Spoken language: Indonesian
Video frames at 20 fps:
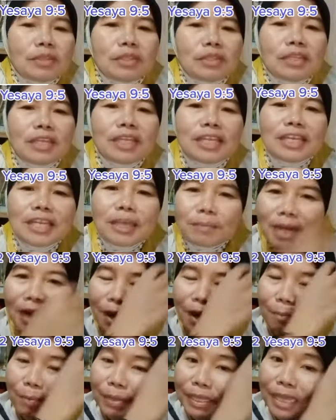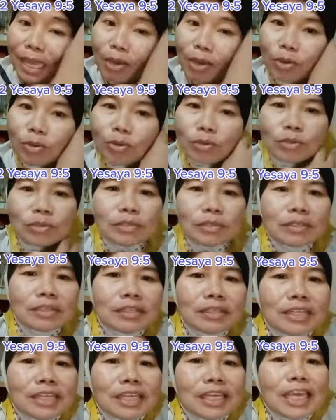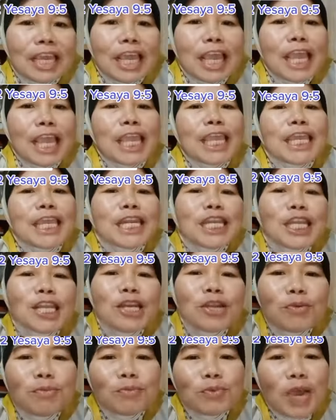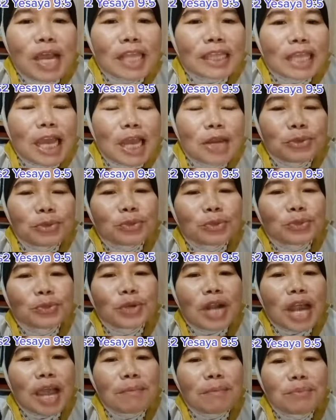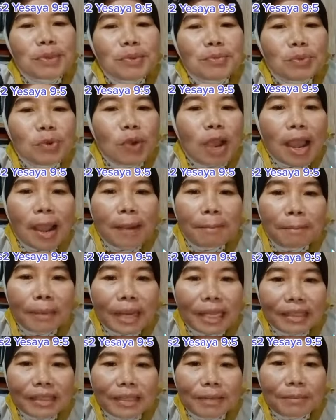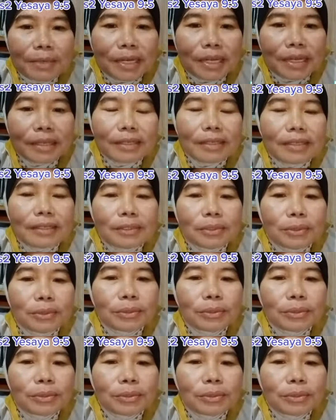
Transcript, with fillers: Dia bilang apa tahu? Ini nubuatan untuk Nabi Muhammad dia bilang gitu.